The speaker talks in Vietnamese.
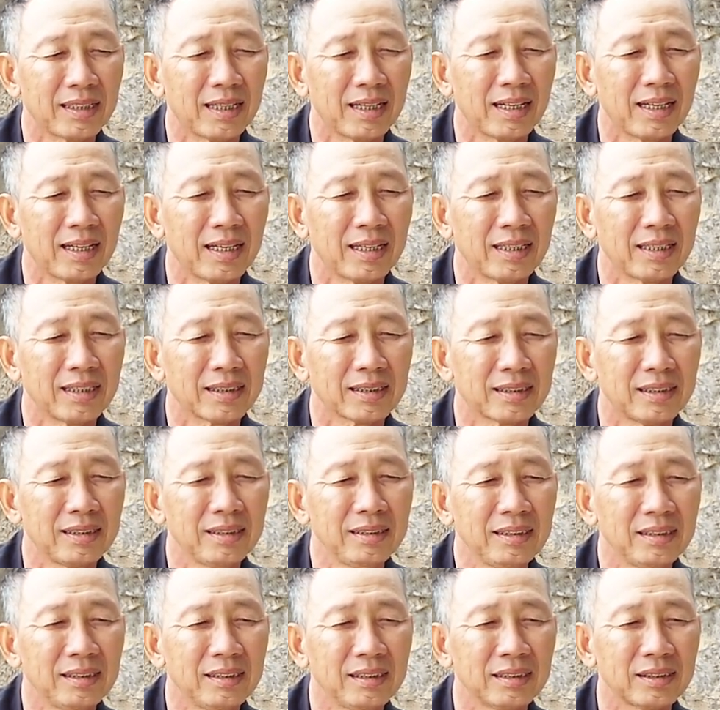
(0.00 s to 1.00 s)
Dạ
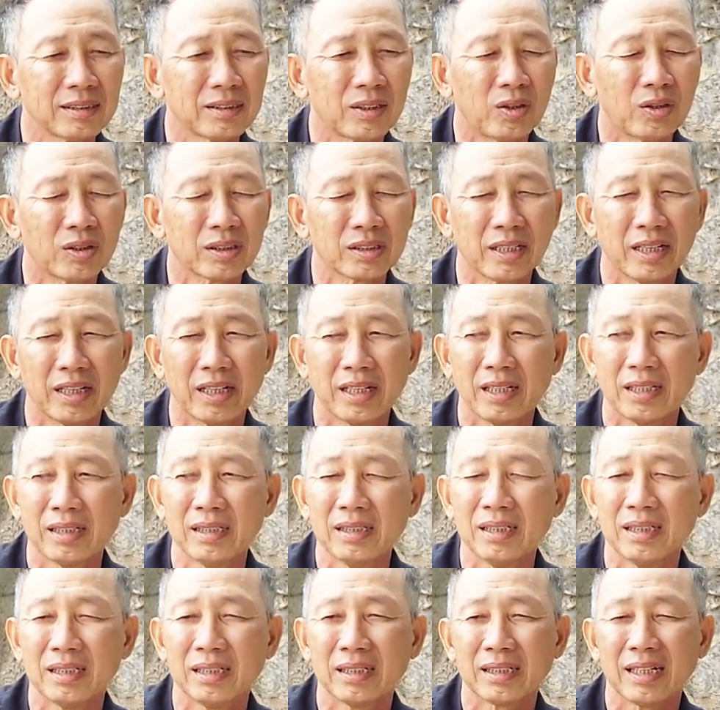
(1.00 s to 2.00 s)
kính thưa toàn
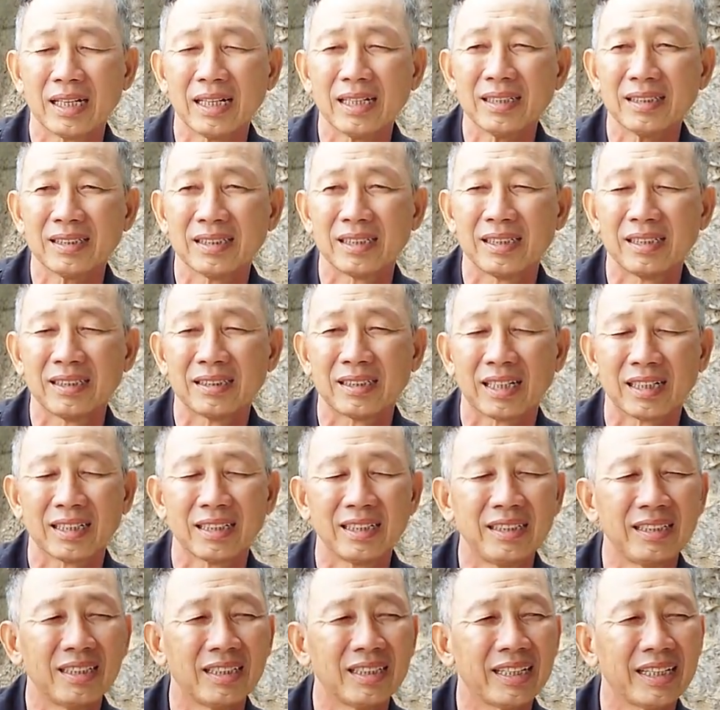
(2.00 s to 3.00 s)
thể à, các vị
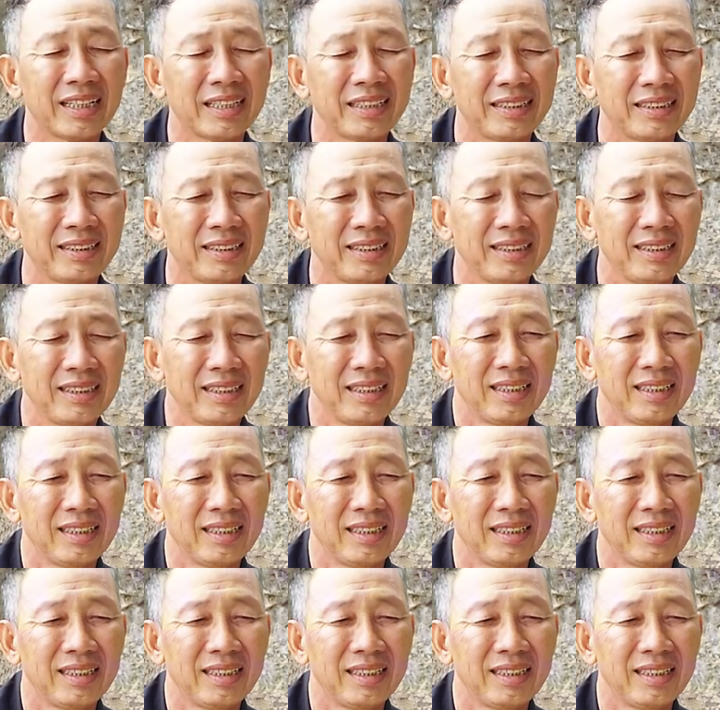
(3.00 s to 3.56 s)
thần linh ở đây.